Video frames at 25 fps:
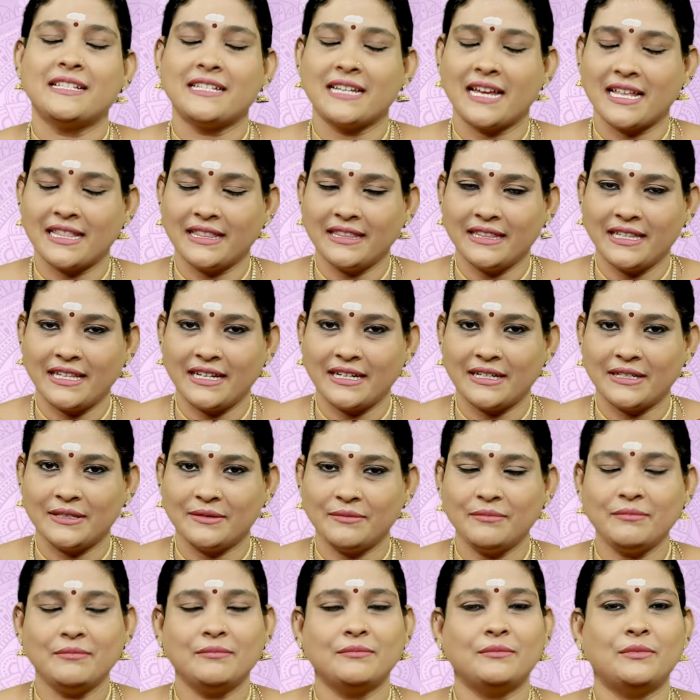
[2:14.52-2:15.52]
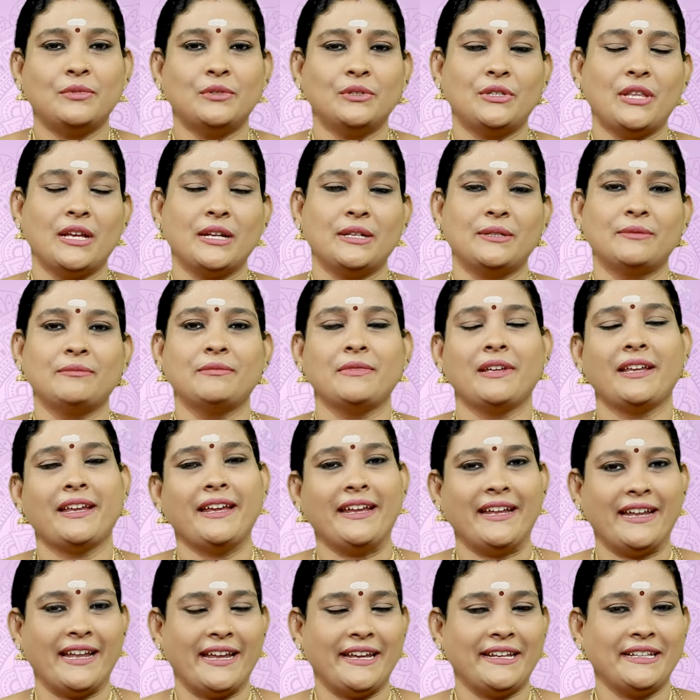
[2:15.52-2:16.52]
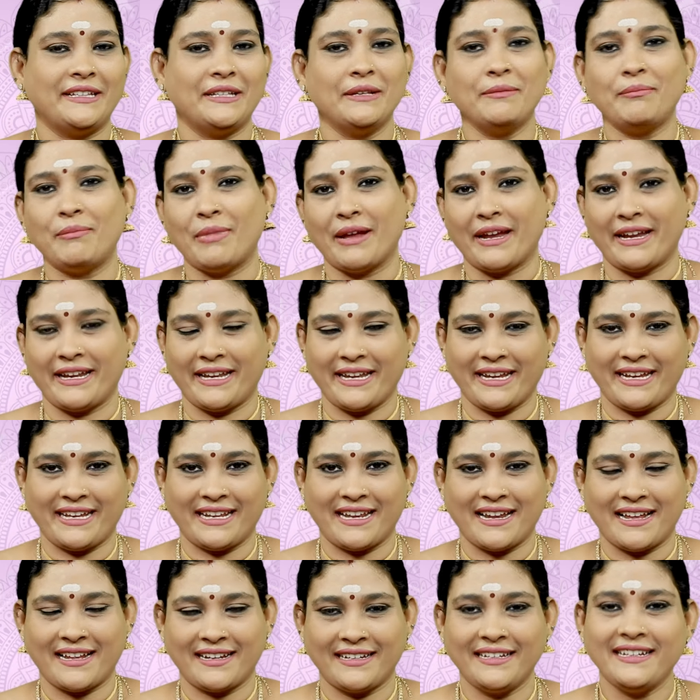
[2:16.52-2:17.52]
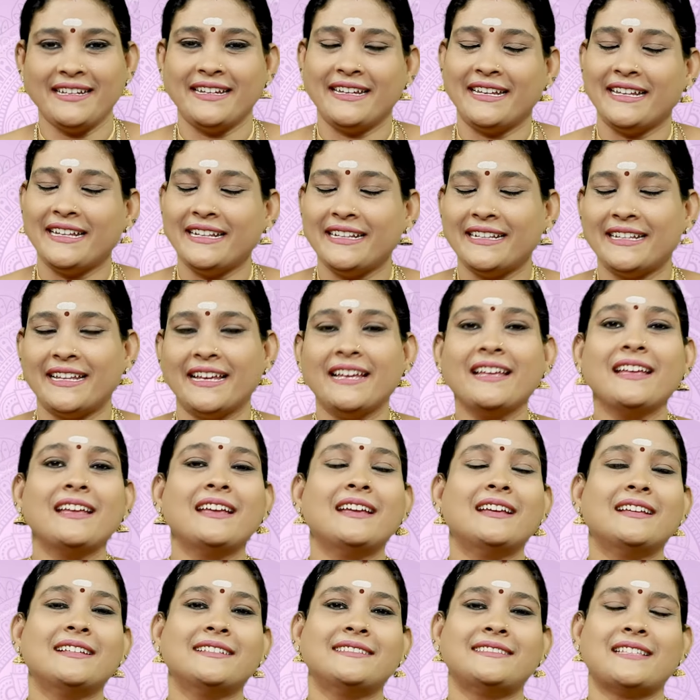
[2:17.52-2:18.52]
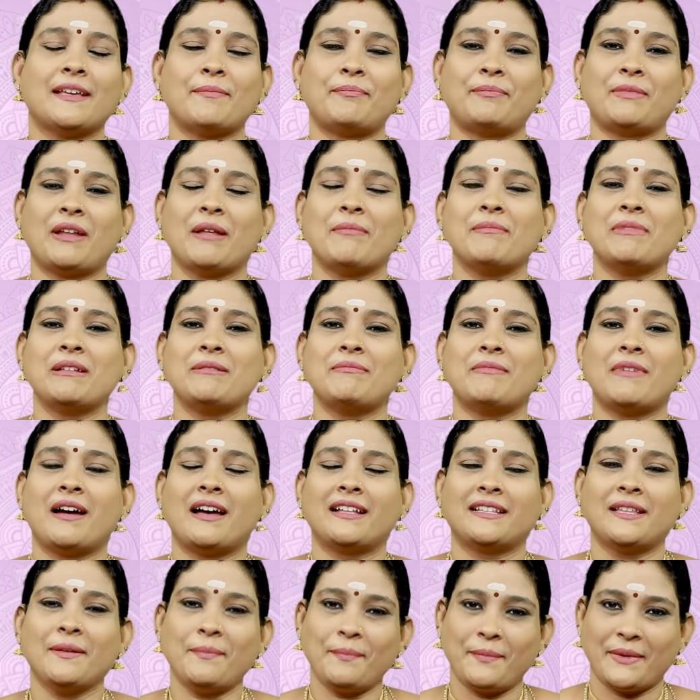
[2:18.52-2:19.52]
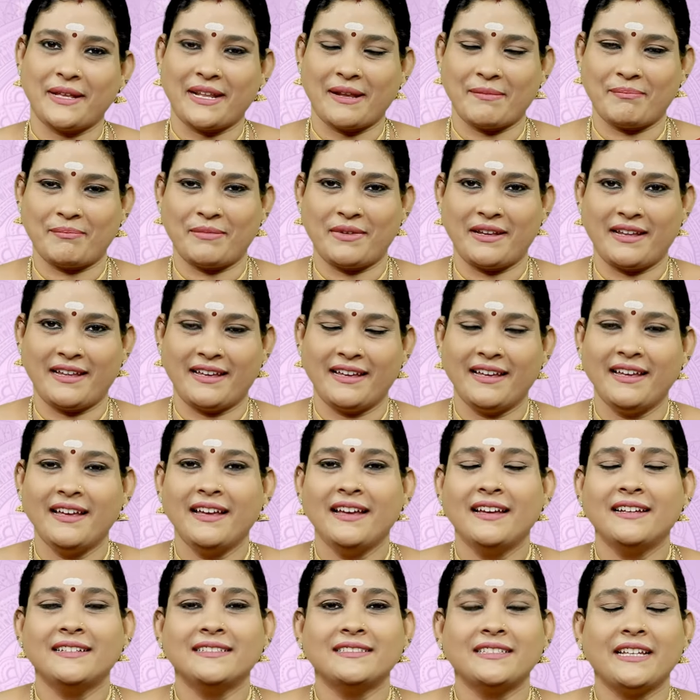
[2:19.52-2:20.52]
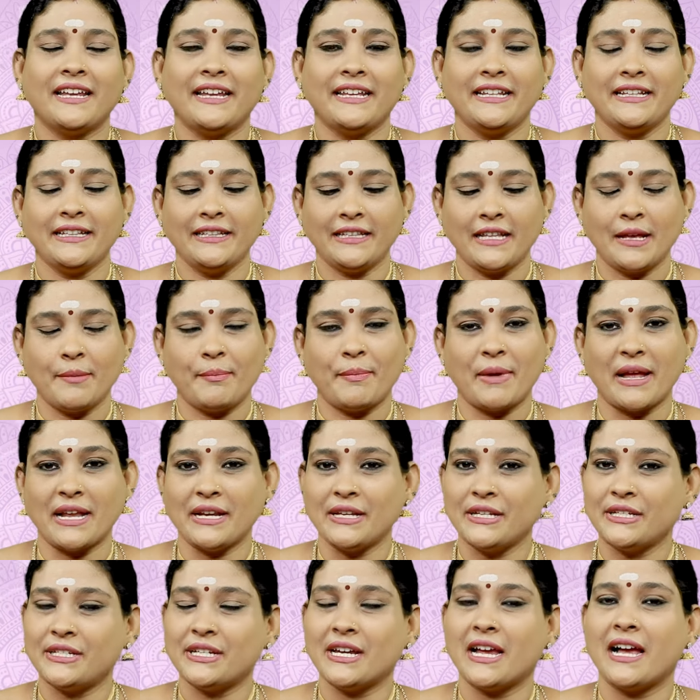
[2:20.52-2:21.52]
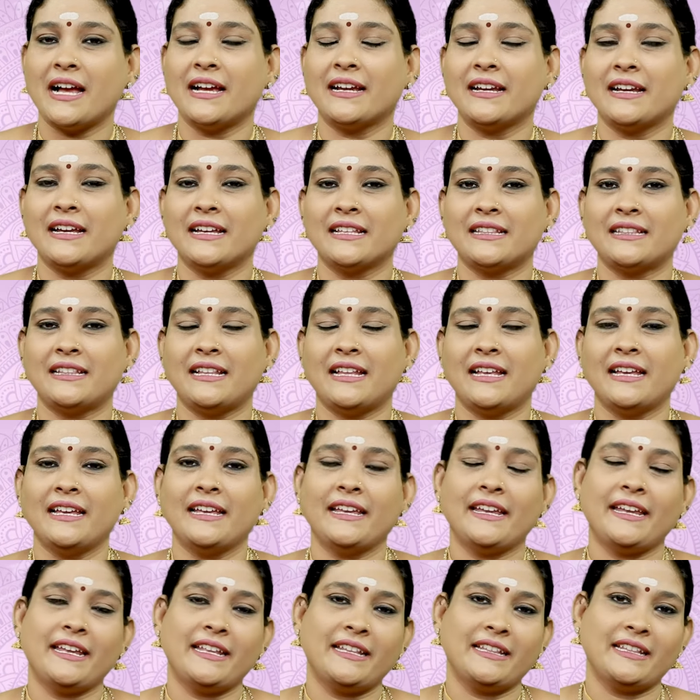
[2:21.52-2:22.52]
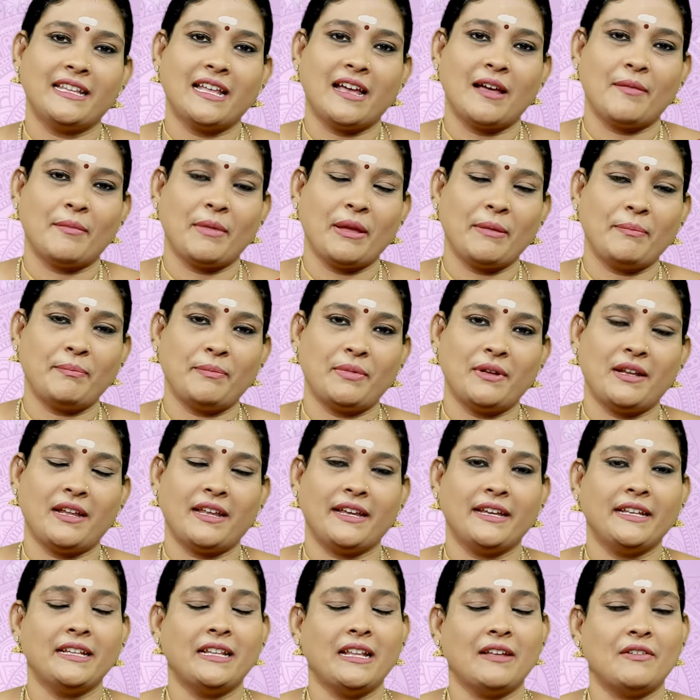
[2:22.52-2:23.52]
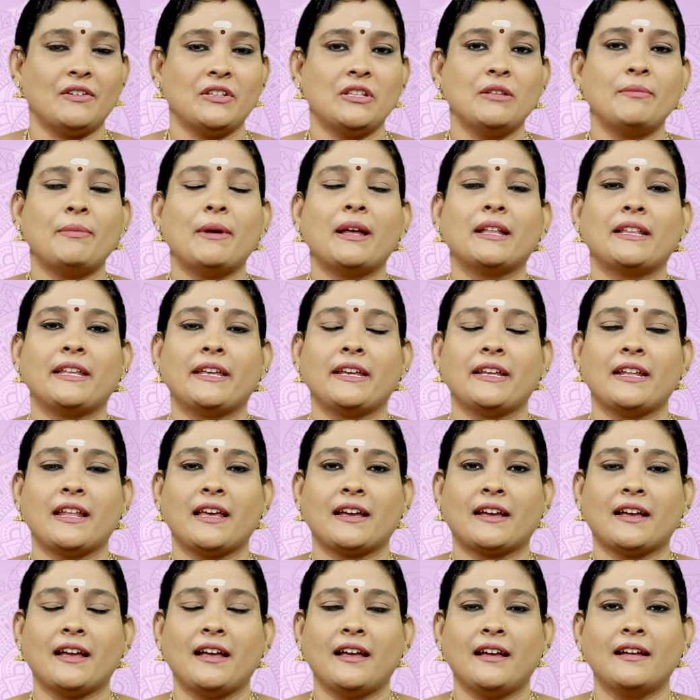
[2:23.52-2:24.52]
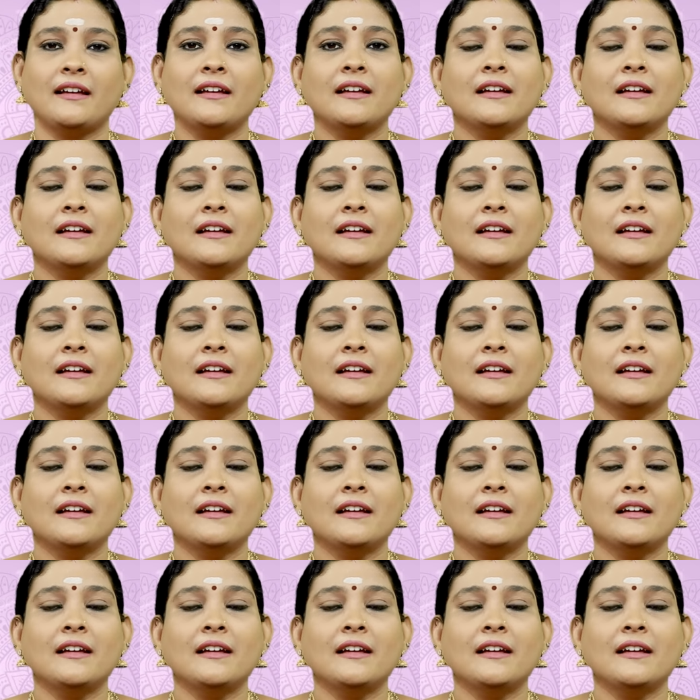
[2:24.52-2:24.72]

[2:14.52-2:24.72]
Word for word: சந்திரனும் புதனும் இணைந்து பயணிக்கிறாரு இந்த செப்டம்பர் மாத பிறப்பில் ஸோ இந்த பஞ்ச அங்கத்தில் இந்த அமைப்பில் இதில் வந்து பார்த்திங்கனாக்கா